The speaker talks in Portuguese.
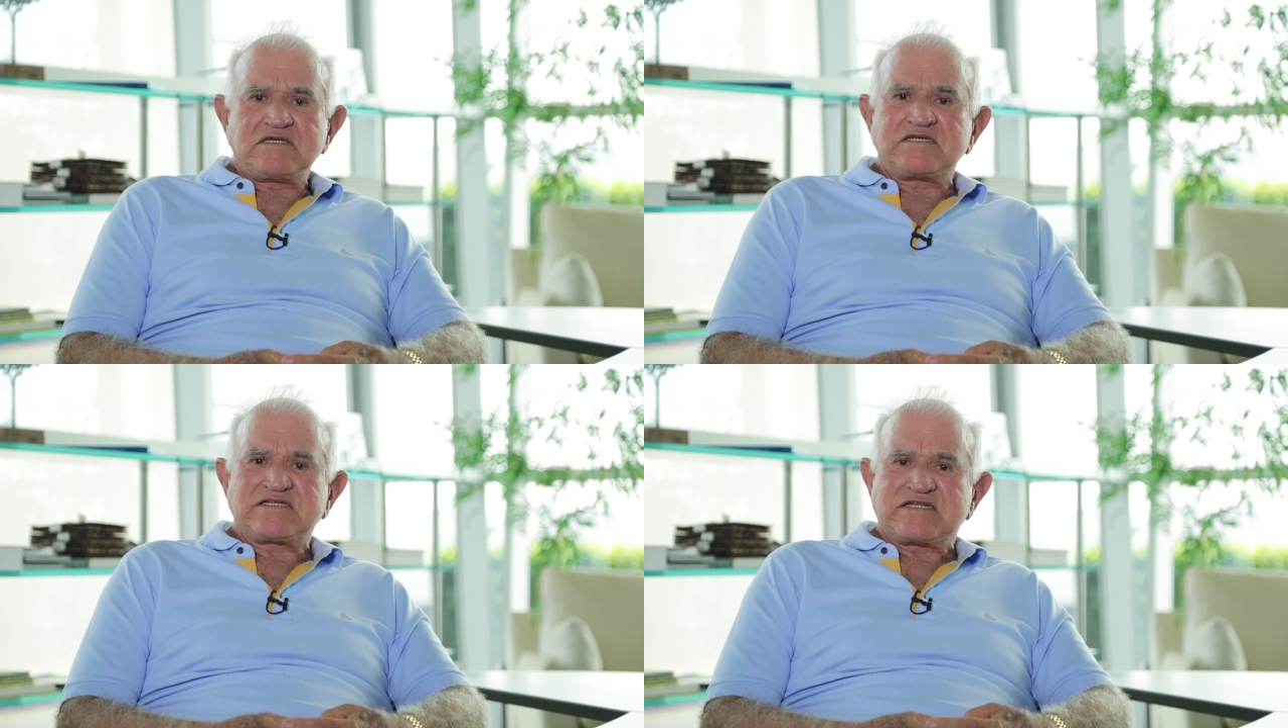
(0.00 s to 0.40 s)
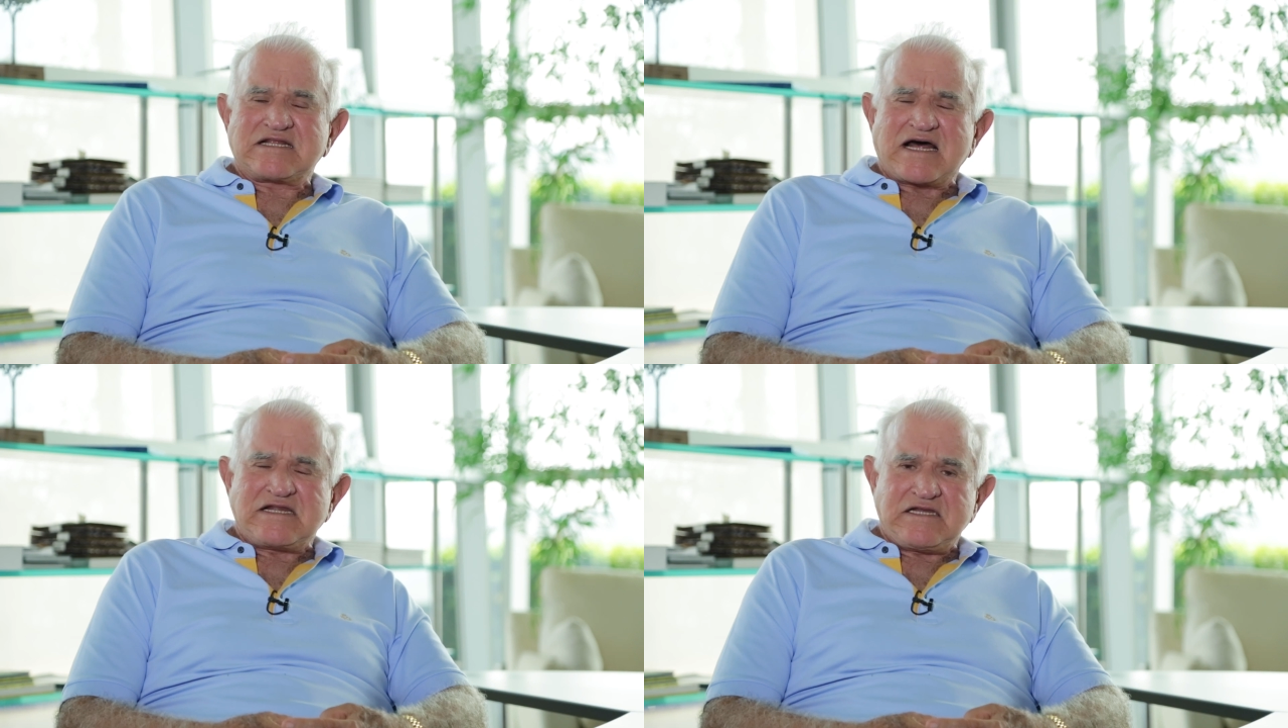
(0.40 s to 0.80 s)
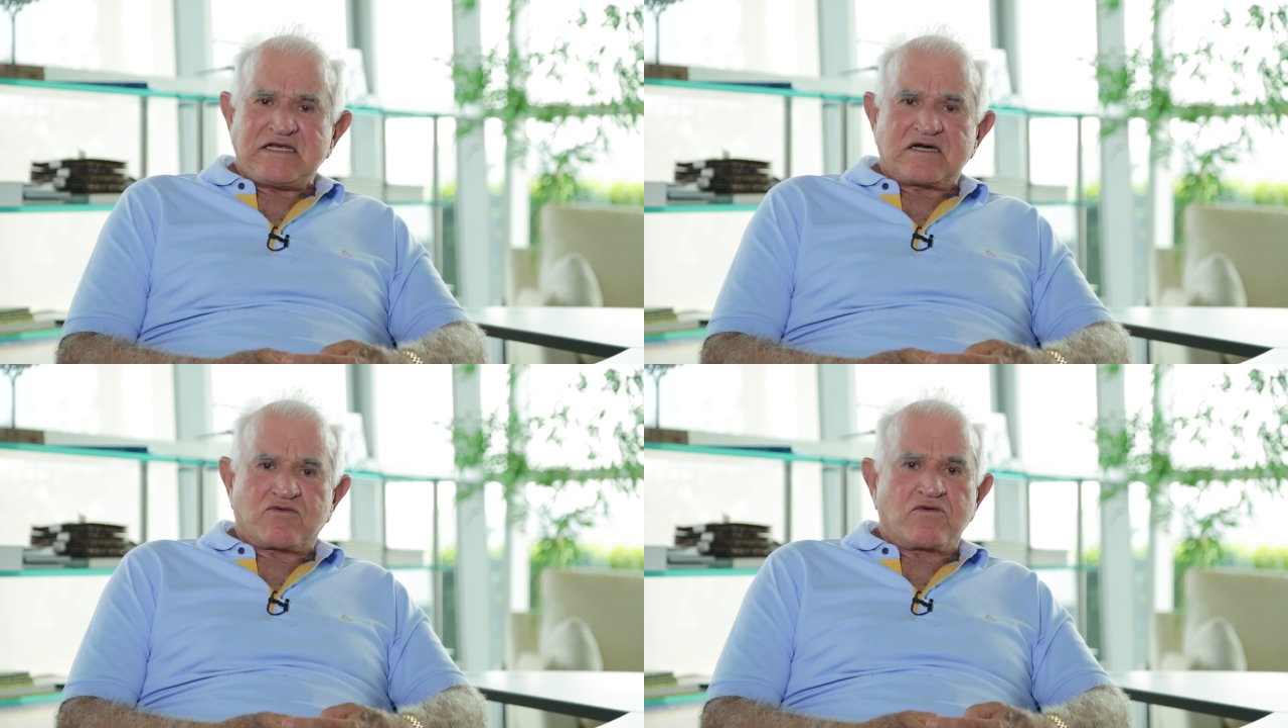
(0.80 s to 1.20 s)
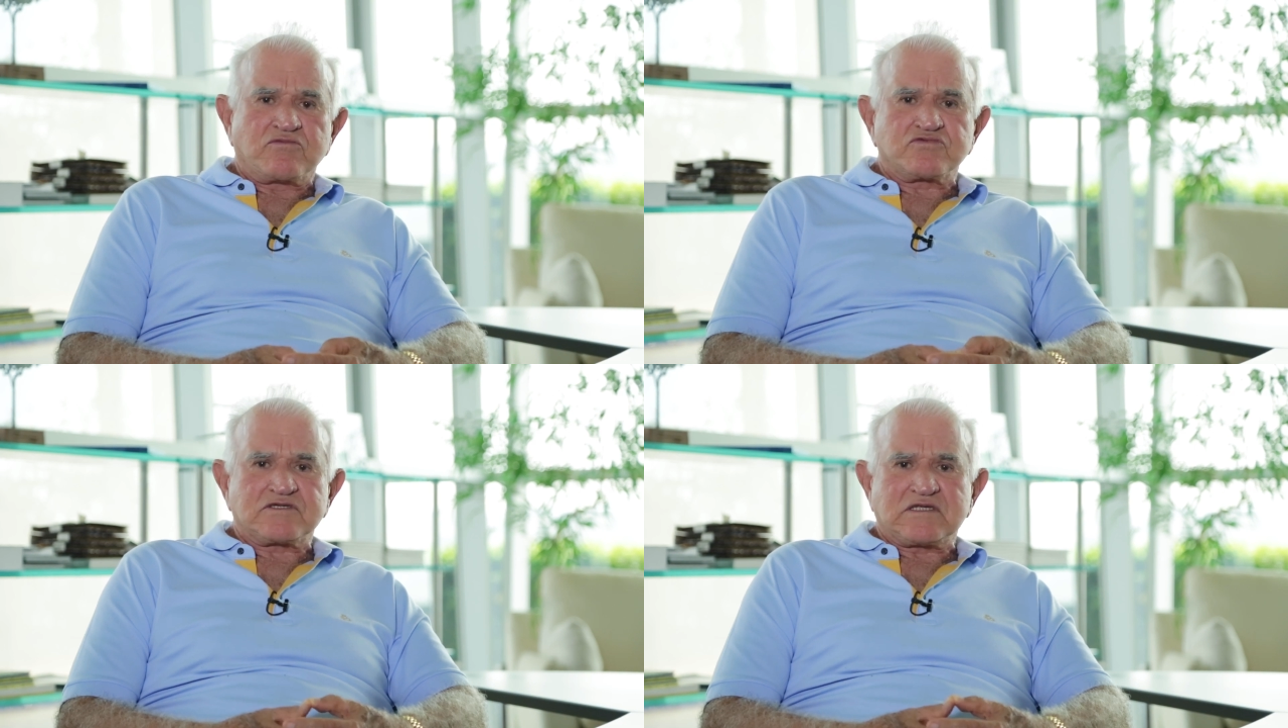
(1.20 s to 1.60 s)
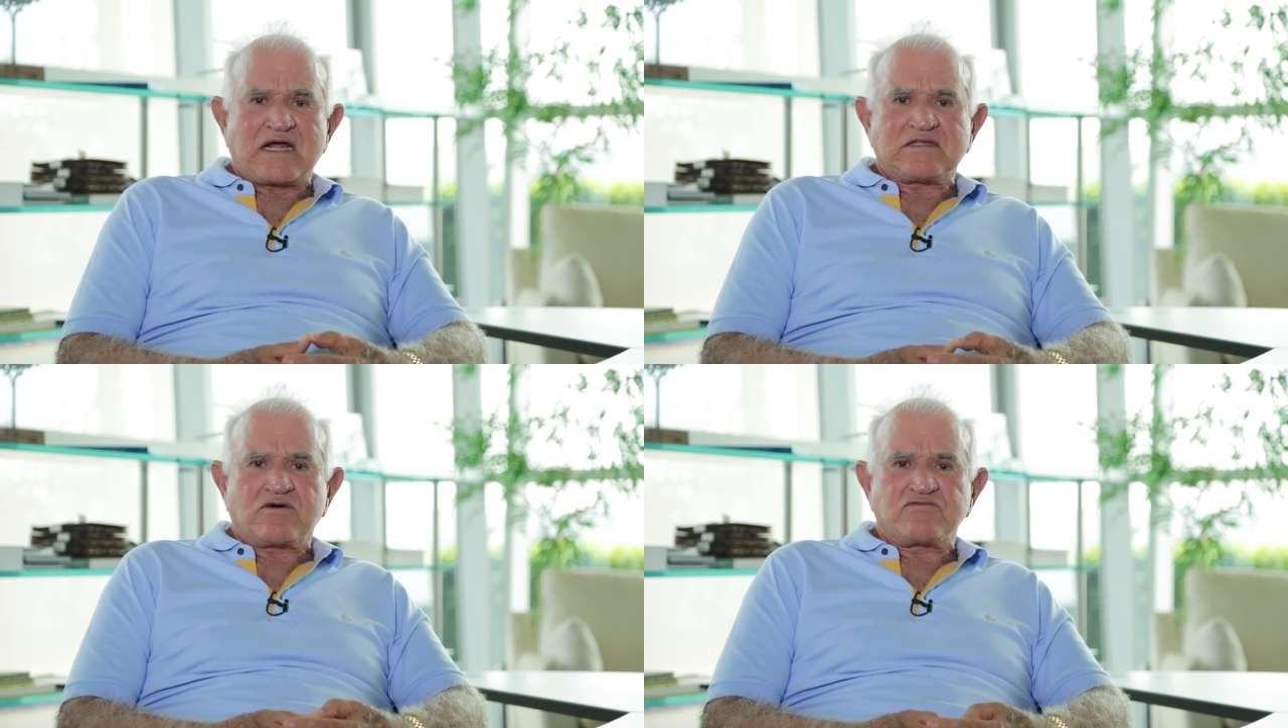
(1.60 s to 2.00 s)
de cidadania, como o
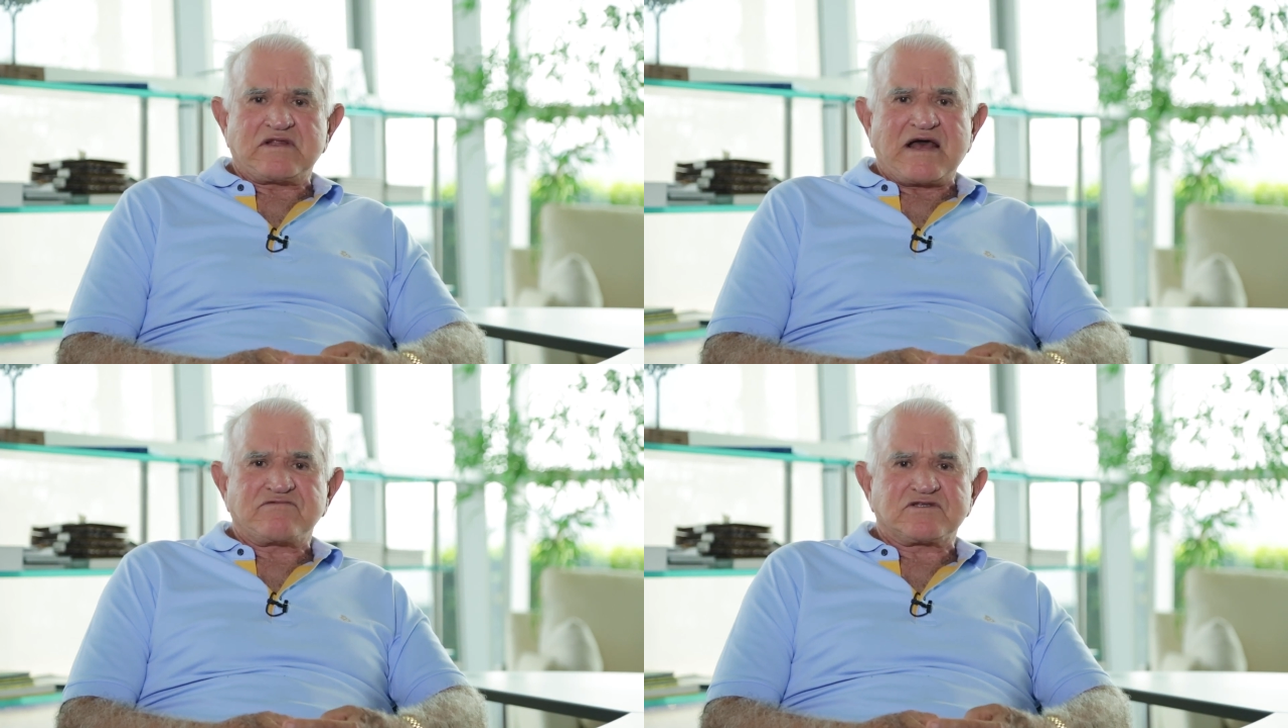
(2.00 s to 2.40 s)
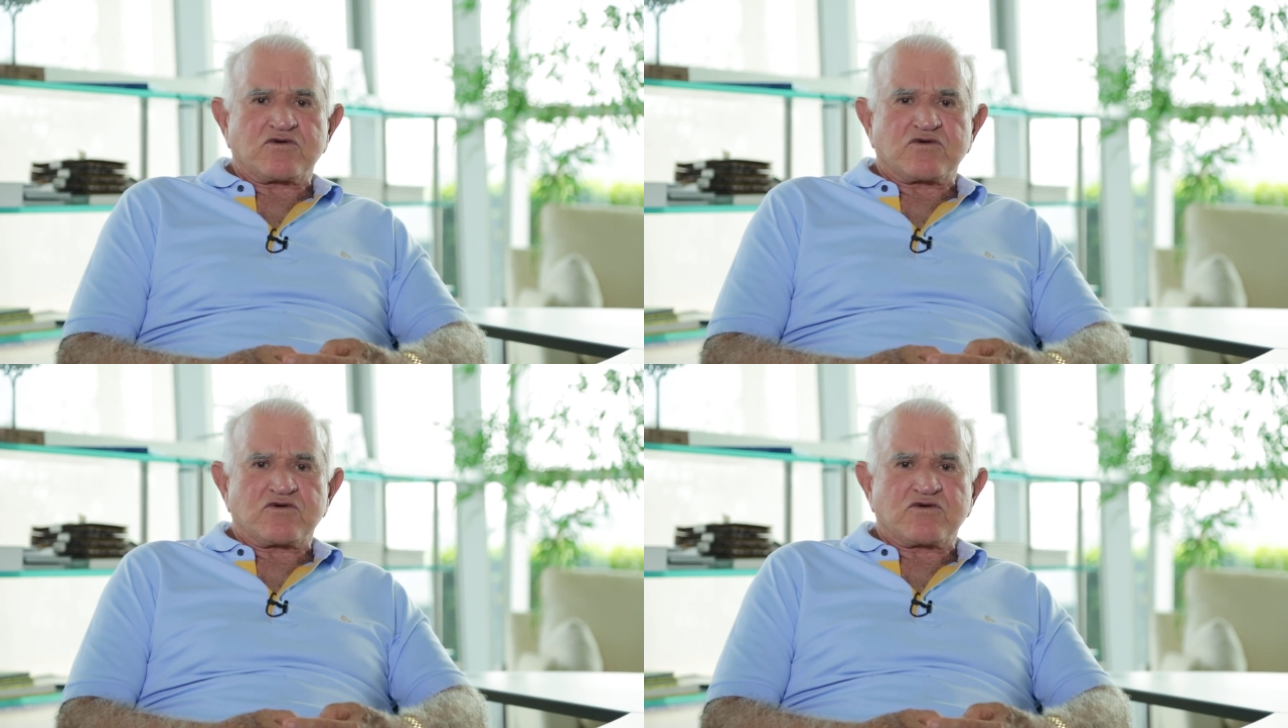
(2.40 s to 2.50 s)
cidadão deve